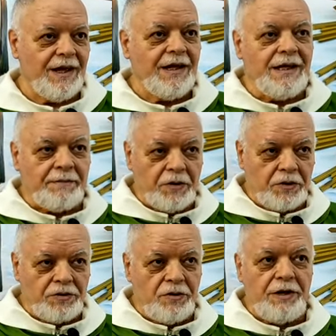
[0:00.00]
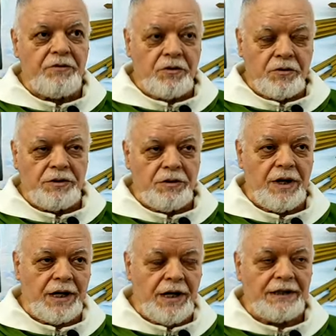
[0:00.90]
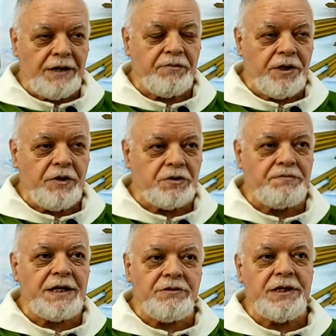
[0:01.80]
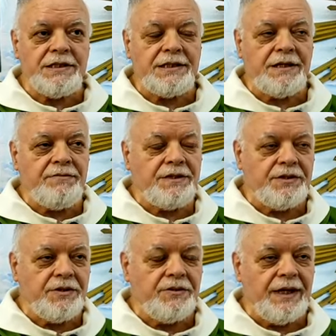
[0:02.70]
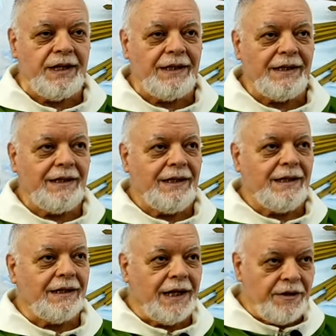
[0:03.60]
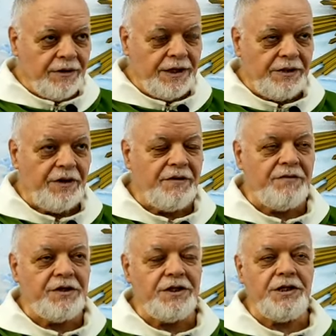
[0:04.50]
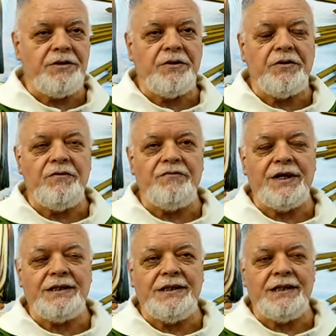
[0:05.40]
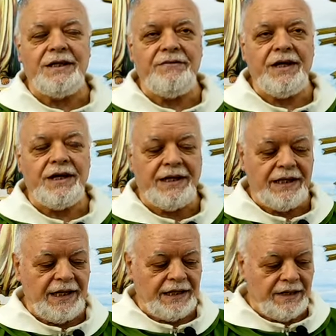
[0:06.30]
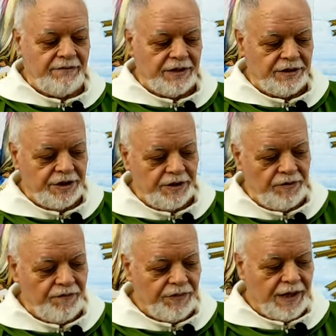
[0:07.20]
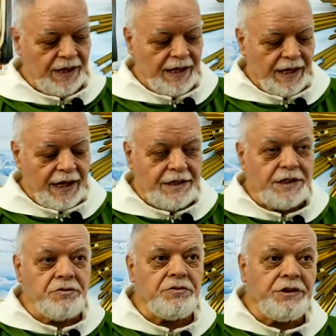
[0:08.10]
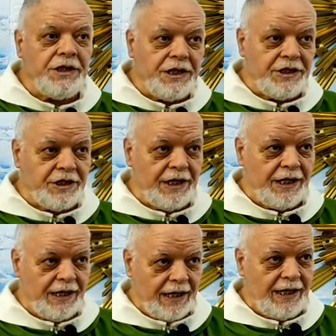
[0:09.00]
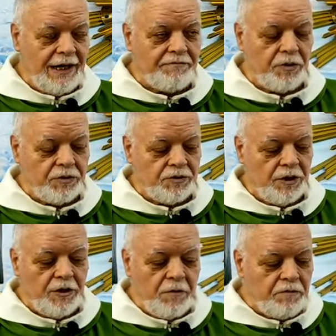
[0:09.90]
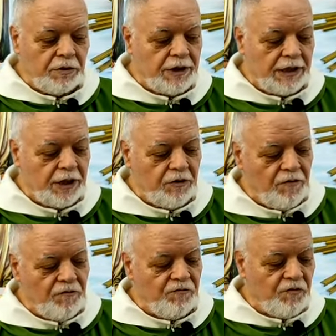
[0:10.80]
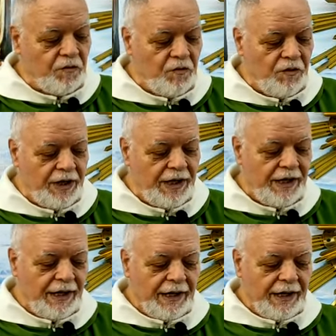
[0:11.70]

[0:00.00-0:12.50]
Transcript: Gli apostoli devono continuare nel tempo e nello spazio la stessa missione. Il regno di Dio è vicino, convertitevi e credete al Vangelo. E Gesù dice agli apostoli, non portate con voi